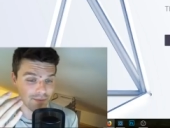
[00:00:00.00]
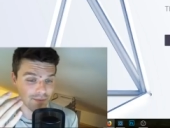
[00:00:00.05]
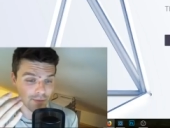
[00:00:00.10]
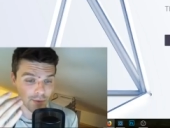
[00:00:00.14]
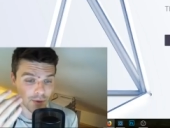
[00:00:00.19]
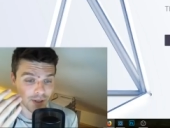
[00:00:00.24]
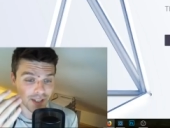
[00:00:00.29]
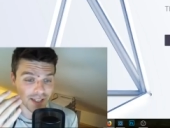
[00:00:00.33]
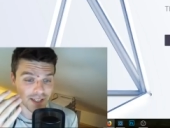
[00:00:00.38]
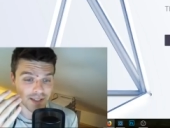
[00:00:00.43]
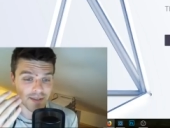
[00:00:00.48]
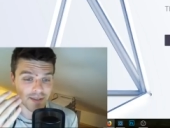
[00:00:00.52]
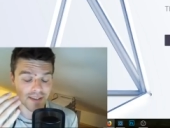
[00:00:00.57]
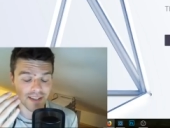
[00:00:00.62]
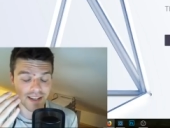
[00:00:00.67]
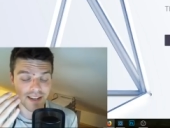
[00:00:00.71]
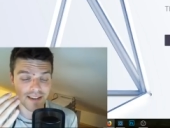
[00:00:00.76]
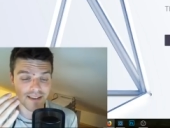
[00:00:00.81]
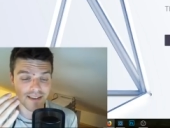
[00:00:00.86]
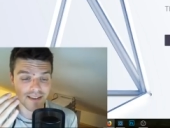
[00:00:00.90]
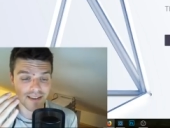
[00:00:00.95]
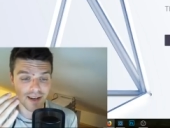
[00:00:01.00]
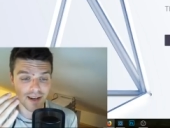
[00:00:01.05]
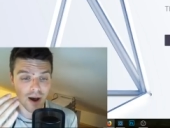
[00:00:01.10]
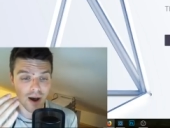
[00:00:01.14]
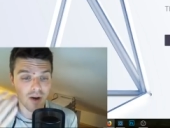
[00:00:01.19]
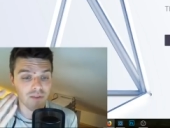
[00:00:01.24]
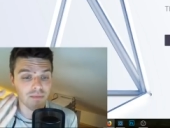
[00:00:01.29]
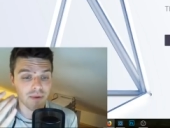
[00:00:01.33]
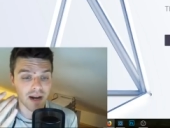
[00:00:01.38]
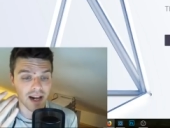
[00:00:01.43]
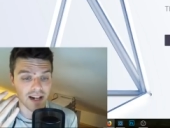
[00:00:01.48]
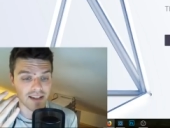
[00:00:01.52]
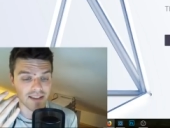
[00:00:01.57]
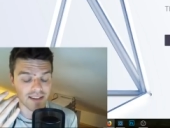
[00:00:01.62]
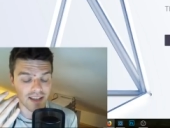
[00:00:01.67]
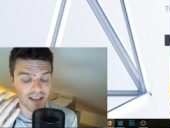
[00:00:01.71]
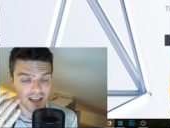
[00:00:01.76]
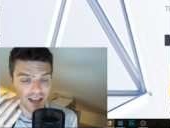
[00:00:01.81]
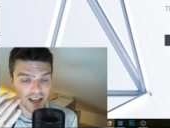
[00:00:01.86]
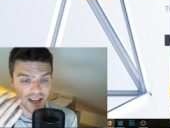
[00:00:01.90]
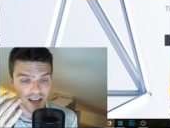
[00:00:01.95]
Wucht des, des äh, Aufpralls
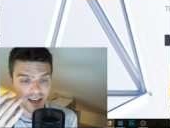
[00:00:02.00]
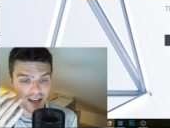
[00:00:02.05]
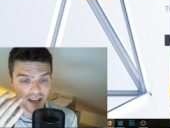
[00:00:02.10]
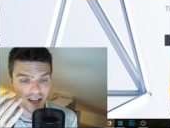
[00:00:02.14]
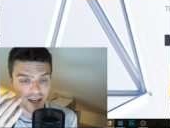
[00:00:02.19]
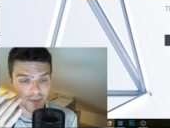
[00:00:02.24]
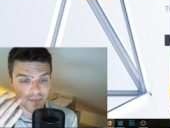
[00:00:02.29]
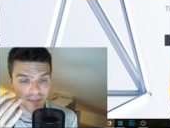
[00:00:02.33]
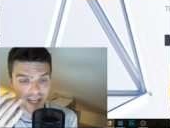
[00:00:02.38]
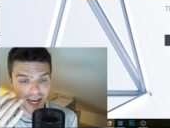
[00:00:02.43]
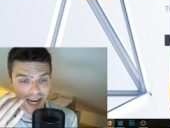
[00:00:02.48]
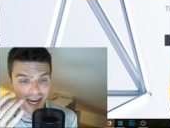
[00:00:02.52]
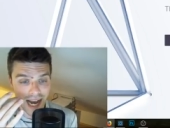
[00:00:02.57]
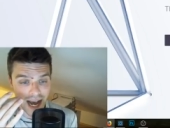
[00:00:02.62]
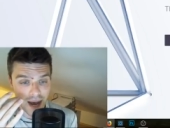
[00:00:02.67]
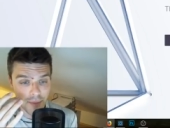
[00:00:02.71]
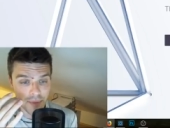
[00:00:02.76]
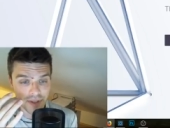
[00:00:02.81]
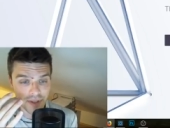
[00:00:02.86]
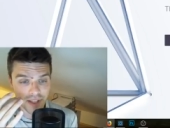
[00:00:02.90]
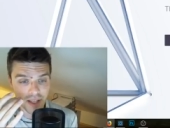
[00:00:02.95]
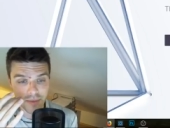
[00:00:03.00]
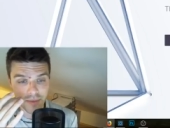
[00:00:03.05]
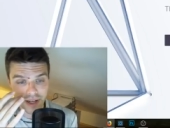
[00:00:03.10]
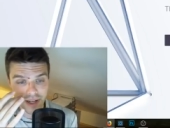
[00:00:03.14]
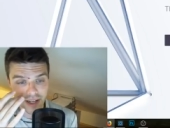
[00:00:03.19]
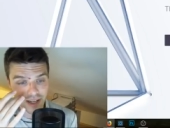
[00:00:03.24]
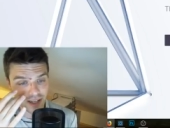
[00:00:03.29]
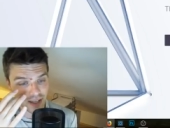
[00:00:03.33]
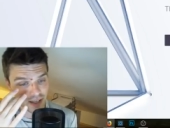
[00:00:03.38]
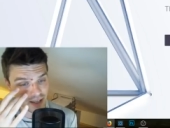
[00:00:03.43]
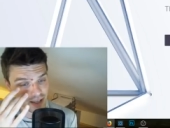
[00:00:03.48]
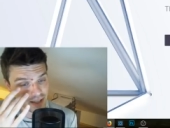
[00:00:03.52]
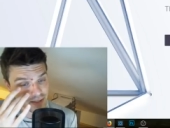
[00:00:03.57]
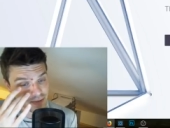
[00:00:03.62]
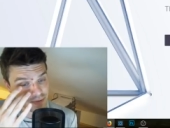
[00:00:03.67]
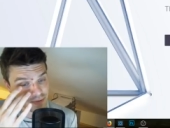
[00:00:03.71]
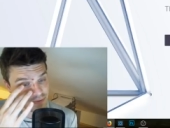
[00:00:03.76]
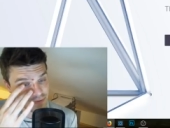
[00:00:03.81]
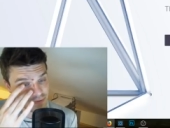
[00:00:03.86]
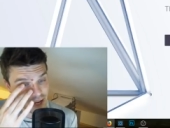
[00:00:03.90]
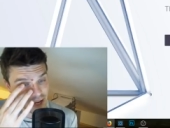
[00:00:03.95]
ähm, der Rahmen der Brille ins
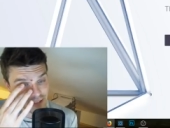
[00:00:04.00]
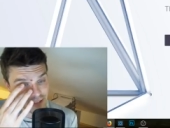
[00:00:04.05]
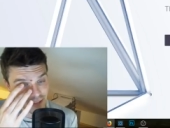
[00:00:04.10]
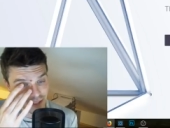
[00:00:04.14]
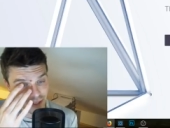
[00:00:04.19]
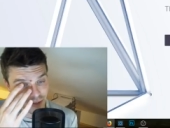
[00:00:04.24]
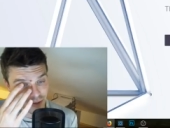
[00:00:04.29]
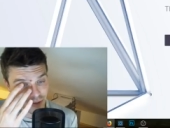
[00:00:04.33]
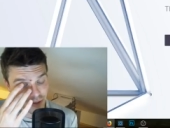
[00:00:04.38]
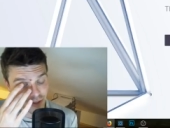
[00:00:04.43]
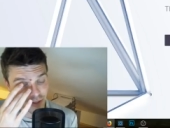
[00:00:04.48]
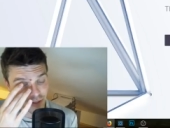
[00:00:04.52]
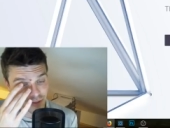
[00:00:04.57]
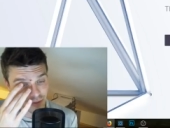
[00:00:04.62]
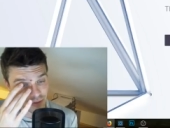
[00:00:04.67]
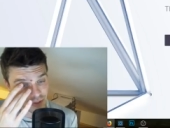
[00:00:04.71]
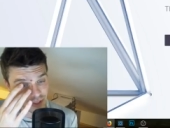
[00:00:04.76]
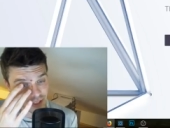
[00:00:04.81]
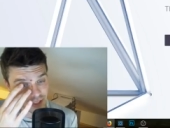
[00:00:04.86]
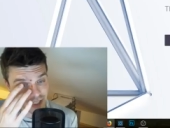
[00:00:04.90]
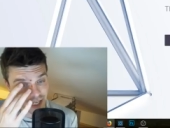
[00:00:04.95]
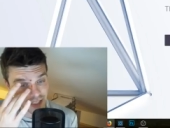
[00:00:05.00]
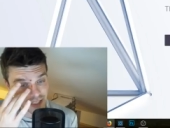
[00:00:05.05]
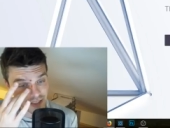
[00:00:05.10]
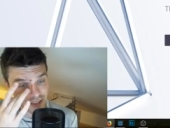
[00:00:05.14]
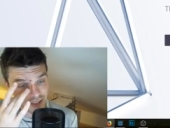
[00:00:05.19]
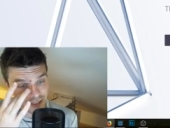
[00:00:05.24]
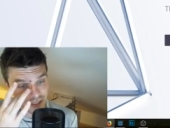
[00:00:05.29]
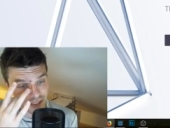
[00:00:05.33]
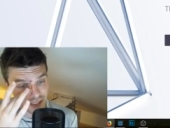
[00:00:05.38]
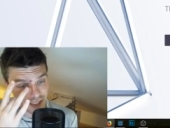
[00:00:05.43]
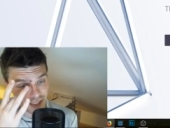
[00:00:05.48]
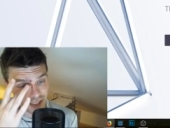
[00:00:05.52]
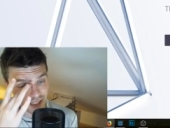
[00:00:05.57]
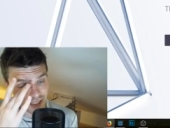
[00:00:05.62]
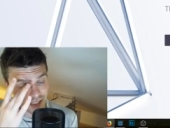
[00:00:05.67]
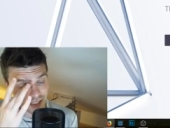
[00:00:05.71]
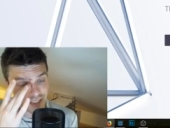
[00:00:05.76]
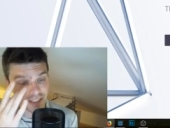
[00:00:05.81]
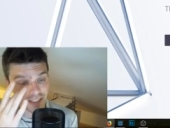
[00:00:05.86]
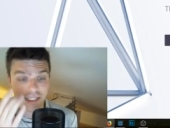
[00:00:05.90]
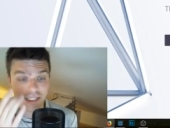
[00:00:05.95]
Face gedrückt und hat hier,
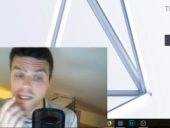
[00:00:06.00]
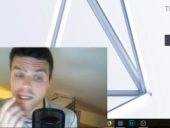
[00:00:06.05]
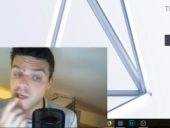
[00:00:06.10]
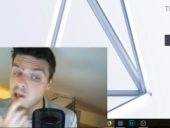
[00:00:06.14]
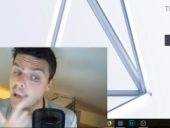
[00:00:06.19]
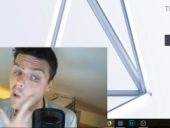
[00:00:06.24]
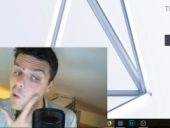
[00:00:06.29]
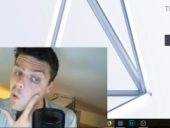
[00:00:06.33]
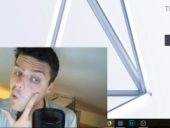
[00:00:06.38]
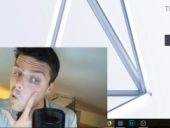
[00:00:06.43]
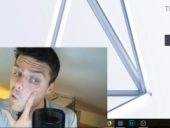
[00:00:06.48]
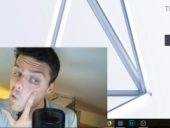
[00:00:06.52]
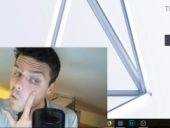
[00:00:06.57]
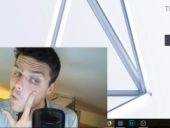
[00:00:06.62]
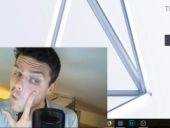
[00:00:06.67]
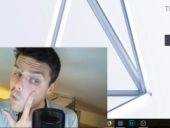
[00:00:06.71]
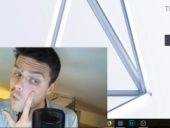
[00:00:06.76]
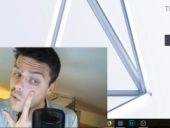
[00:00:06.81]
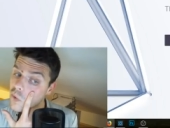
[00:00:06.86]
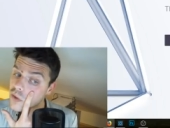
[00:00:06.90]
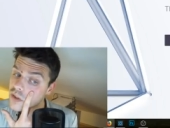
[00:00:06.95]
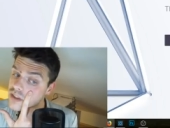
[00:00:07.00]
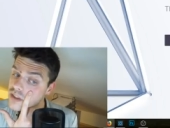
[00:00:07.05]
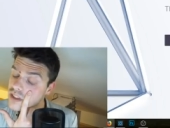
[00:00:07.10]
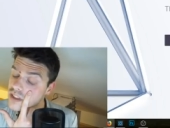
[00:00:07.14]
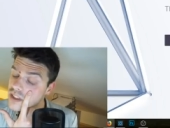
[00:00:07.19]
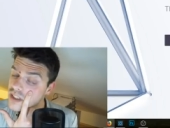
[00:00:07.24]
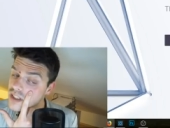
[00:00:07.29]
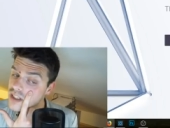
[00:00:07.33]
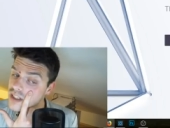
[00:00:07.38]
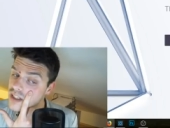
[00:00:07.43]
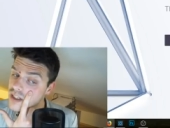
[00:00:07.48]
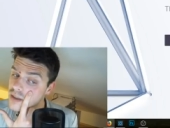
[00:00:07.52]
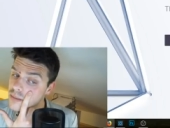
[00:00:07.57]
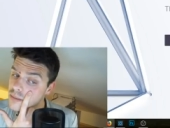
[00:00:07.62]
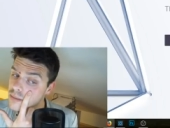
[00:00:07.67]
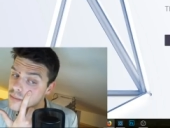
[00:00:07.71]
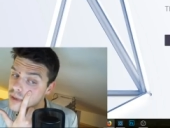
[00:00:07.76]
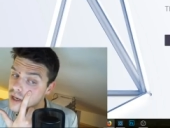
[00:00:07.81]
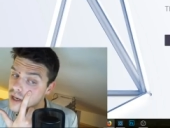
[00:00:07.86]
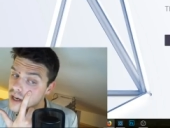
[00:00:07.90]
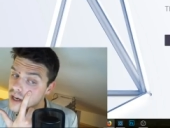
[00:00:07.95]
hier und hier
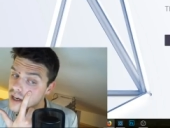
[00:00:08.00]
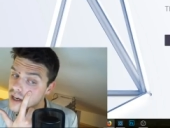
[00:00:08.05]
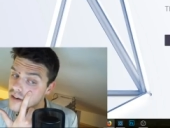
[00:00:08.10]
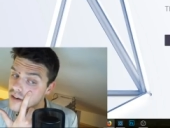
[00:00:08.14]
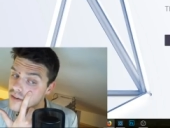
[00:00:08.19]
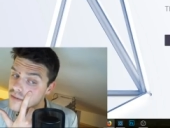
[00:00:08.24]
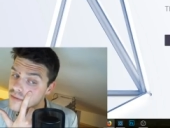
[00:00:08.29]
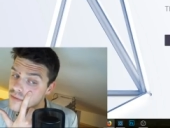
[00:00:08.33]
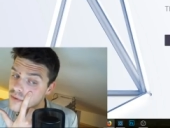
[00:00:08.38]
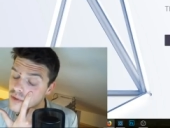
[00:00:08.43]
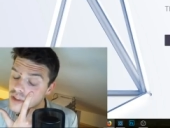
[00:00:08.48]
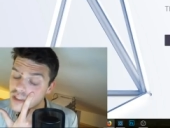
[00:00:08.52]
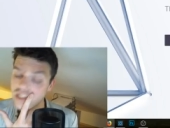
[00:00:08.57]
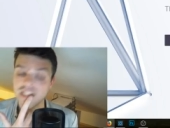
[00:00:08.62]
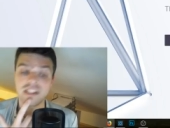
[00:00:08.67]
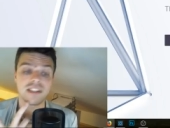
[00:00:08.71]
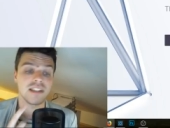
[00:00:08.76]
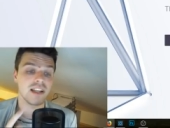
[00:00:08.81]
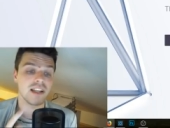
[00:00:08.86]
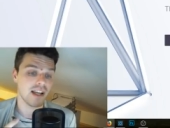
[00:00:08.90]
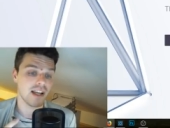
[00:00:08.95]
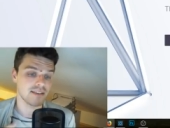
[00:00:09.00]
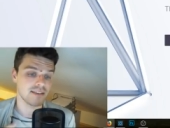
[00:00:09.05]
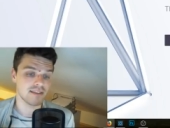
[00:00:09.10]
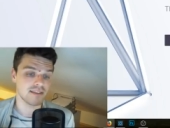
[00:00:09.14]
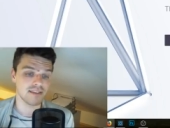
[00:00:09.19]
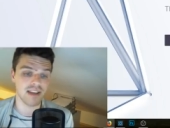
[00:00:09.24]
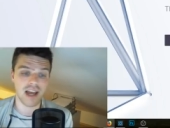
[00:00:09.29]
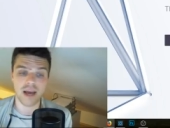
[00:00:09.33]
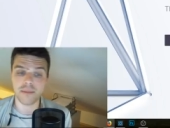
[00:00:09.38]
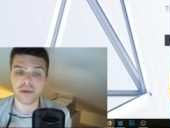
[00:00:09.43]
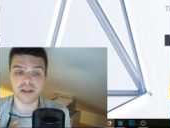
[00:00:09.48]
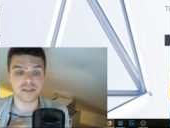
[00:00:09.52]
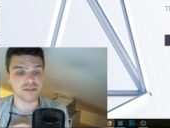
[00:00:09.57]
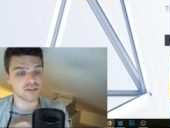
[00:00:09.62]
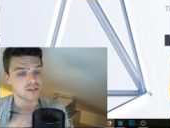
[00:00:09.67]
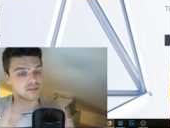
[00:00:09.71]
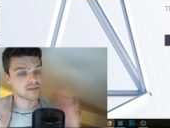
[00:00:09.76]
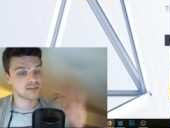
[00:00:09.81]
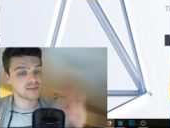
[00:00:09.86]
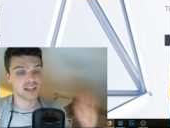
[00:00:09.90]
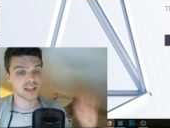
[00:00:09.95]
ein paar Wunden hinterlassen, aber
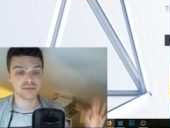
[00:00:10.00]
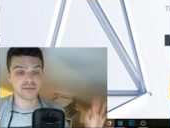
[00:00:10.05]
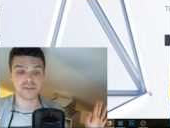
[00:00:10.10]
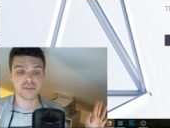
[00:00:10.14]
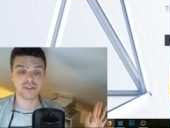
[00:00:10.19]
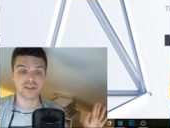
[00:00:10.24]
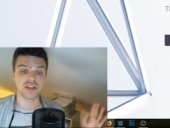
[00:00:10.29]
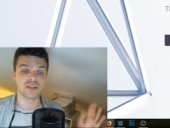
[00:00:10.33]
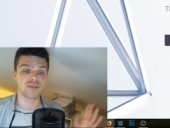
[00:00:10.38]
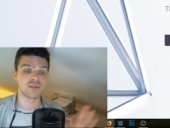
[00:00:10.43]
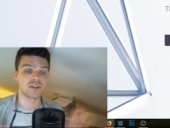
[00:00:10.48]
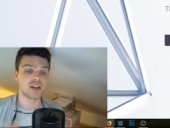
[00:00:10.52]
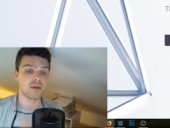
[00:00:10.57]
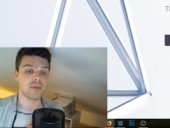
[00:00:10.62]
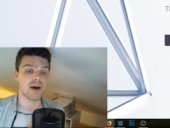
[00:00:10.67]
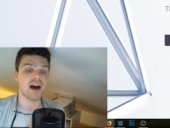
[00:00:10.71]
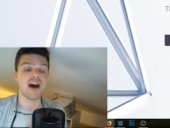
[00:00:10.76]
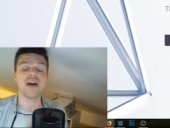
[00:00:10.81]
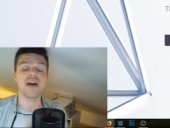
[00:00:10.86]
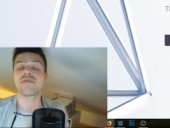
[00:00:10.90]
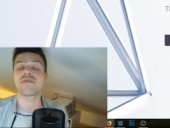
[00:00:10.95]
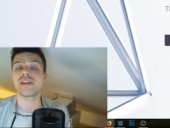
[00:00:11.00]
ansonsten geht es mir wirklich wunderbar.